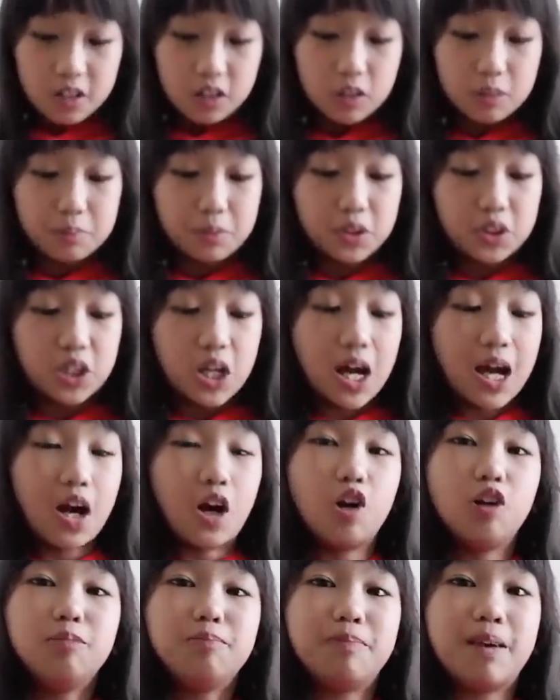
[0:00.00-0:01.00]
Ito po siya.
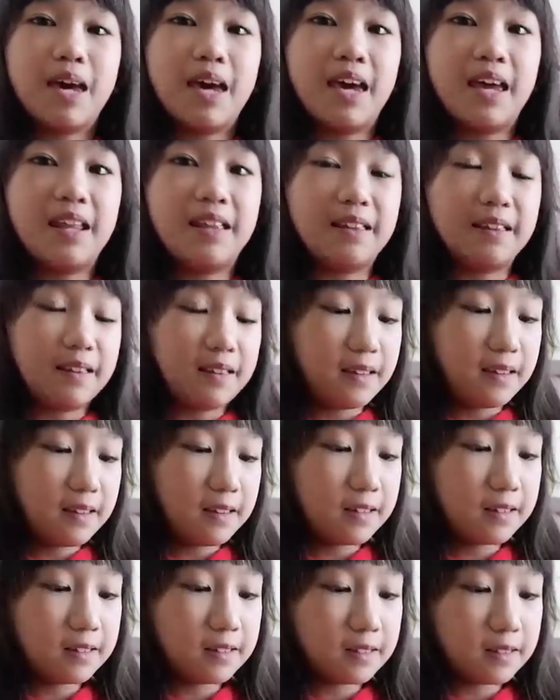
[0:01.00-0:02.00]
Open.
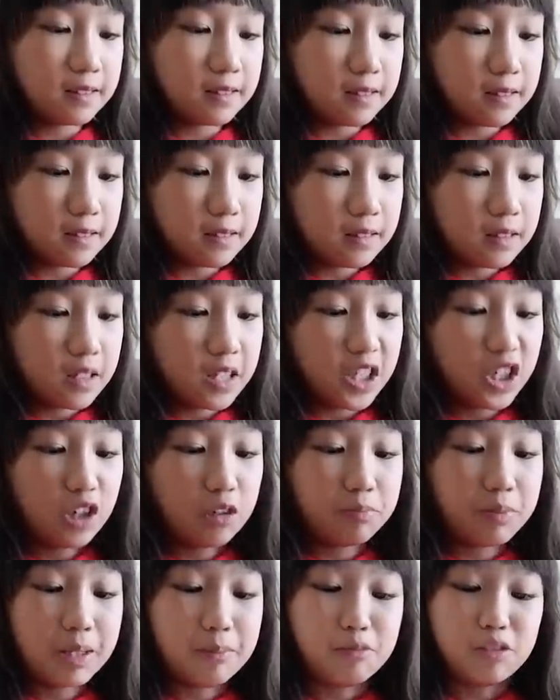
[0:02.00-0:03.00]

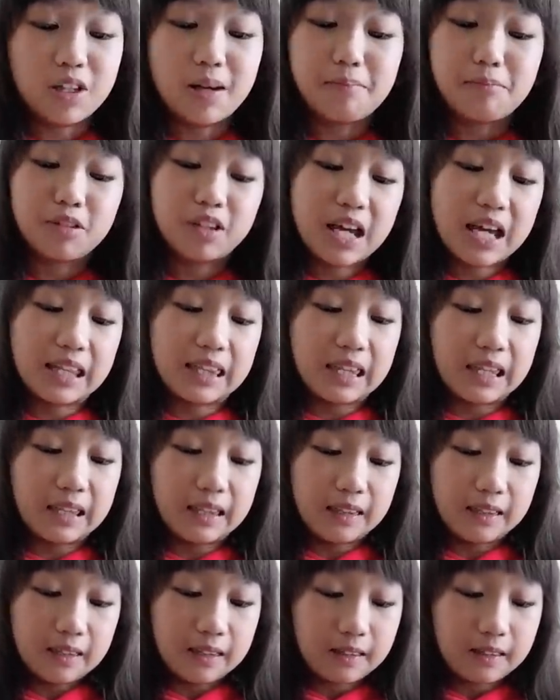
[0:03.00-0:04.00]
I-open muna po natin.